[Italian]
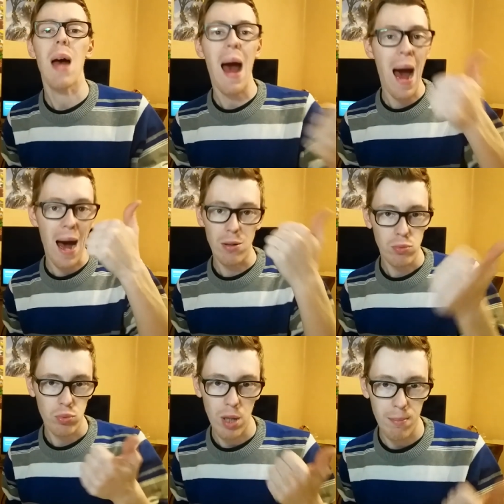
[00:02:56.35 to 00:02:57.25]
A
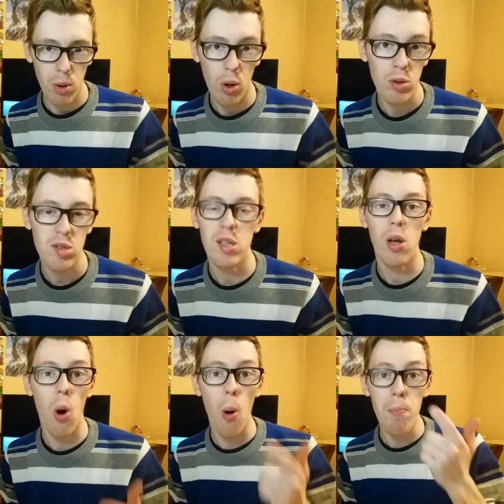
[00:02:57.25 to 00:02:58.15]
un
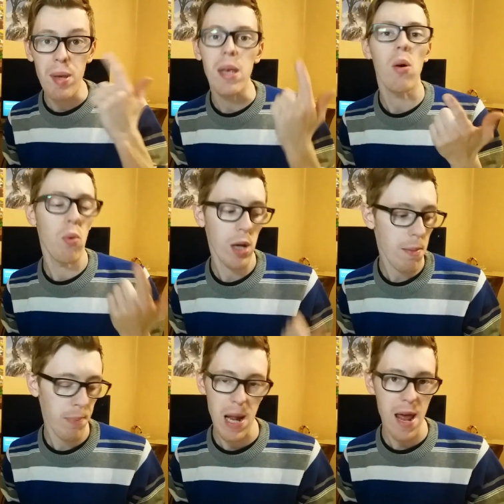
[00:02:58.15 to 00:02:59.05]
unboxing o B un
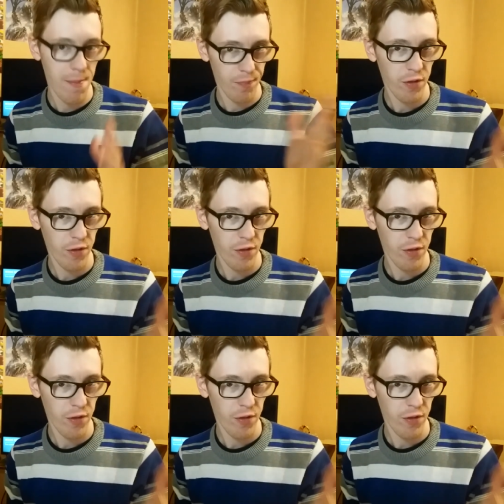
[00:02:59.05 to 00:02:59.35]
gameplay,